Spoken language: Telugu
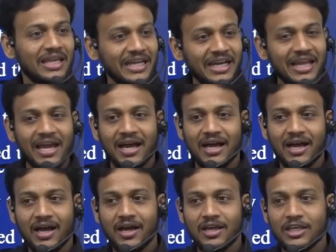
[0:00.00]
ఇండియా
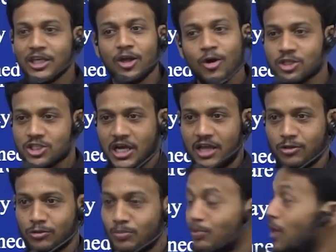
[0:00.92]
ఈరోజు
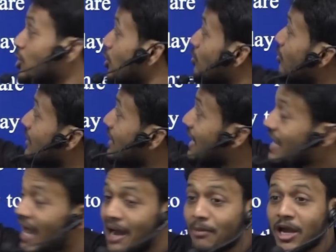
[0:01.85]
కాదు పంతొమ్మిది వందల
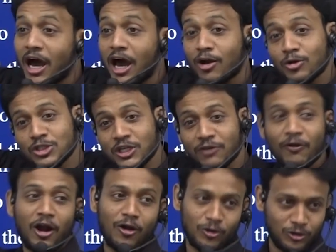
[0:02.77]
యాభై ఆరు నుంచి
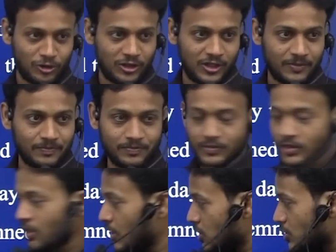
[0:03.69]
ఫాలో అవుతుంది
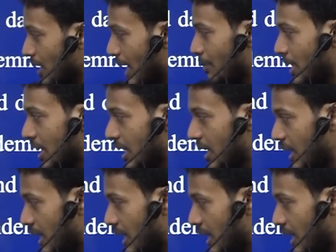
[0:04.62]
సో కాబట్టి